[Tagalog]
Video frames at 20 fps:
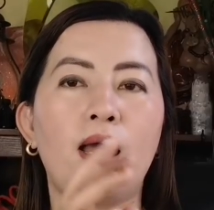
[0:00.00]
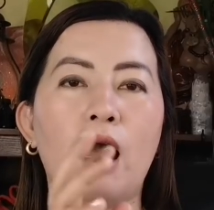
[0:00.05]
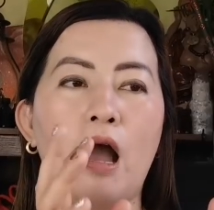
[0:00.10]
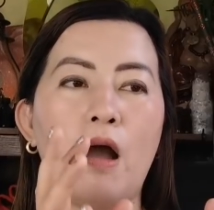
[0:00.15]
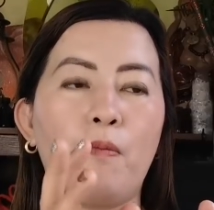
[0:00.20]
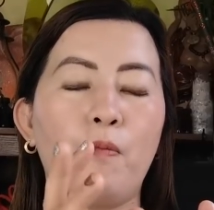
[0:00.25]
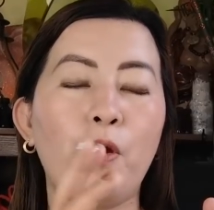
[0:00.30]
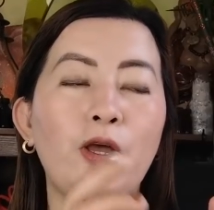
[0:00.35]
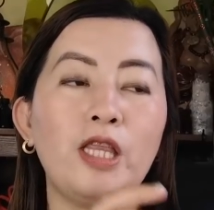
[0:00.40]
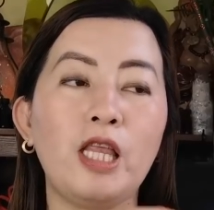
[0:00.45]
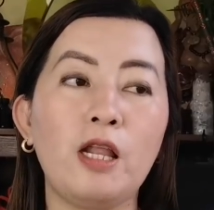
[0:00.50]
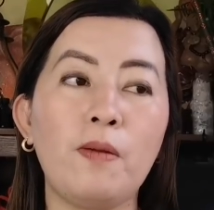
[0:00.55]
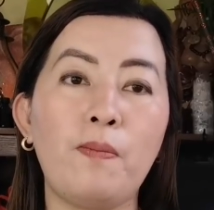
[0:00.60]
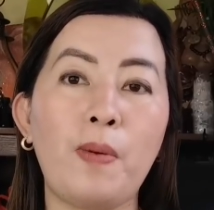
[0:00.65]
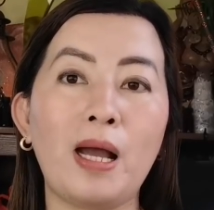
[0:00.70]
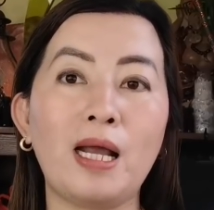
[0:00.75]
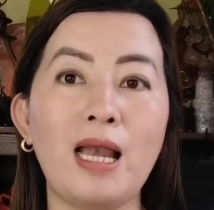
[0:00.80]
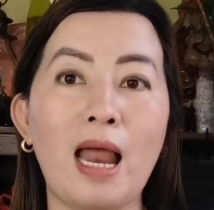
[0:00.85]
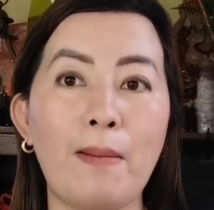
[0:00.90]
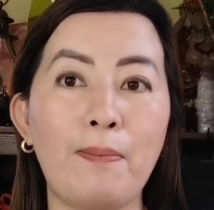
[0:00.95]
Uh, pwede
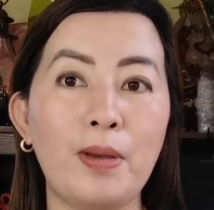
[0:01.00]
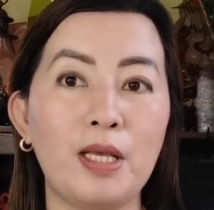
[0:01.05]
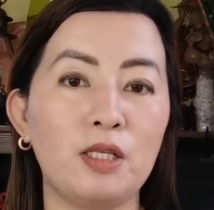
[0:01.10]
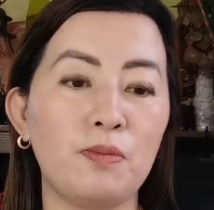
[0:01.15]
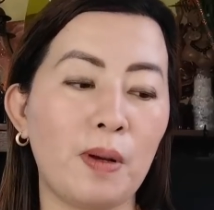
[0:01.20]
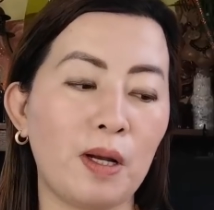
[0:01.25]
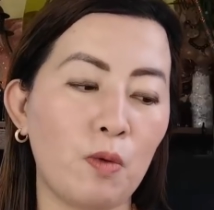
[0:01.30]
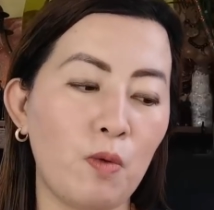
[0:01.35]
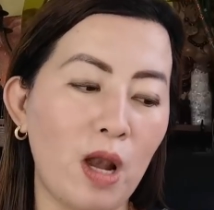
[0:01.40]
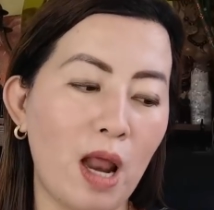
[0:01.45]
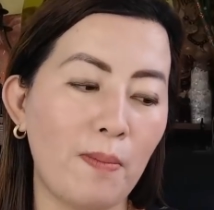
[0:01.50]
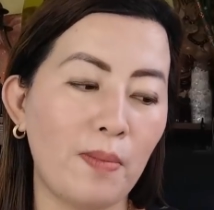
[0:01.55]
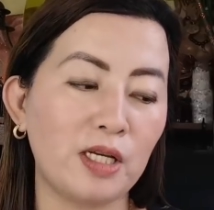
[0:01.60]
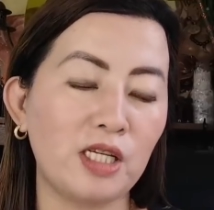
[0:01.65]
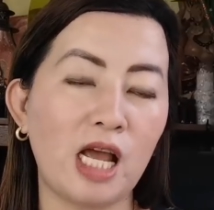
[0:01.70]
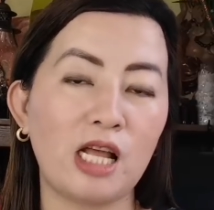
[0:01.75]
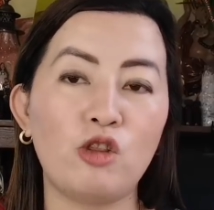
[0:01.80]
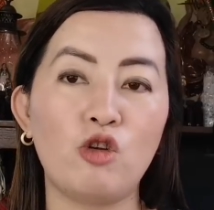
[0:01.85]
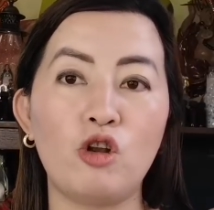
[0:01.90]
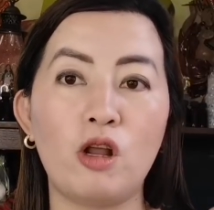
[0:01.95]
ng pag lapis pag wala
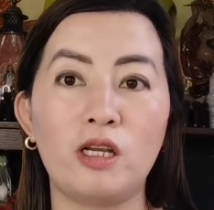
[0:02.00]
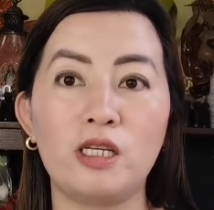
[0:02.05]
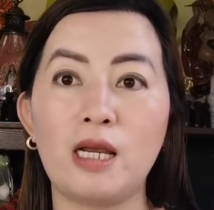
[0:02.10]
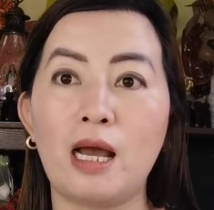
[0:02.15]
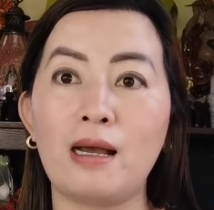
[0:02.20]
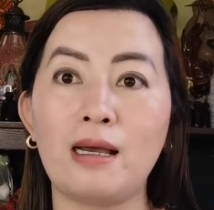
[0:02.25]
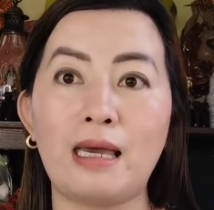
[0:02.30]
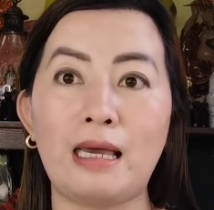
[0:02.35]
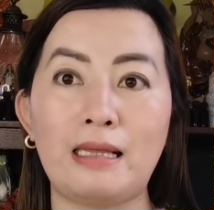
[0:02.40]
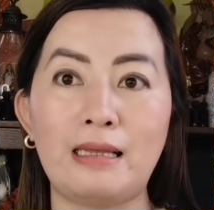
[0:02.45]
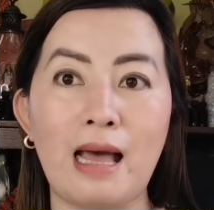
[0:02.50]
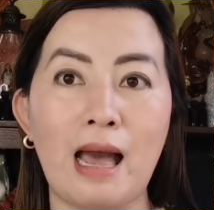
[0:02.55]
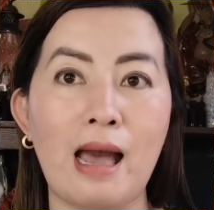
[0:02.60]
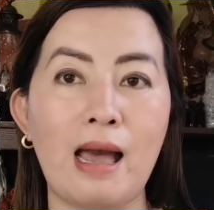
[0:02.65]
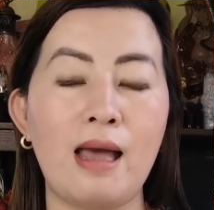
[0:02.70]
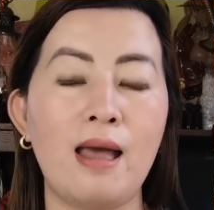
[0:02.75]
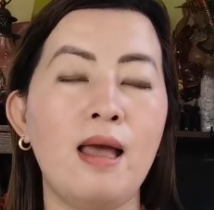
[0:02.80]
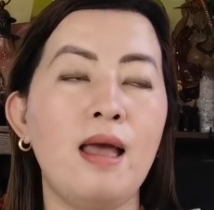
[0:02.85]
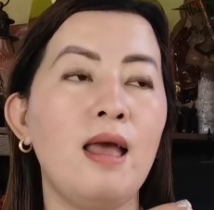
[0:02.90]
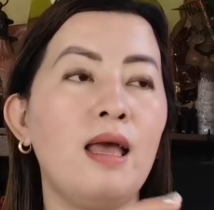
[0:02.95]
masyado na siyang
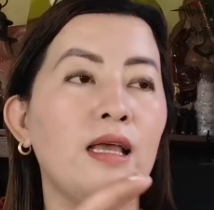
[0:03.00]
kita.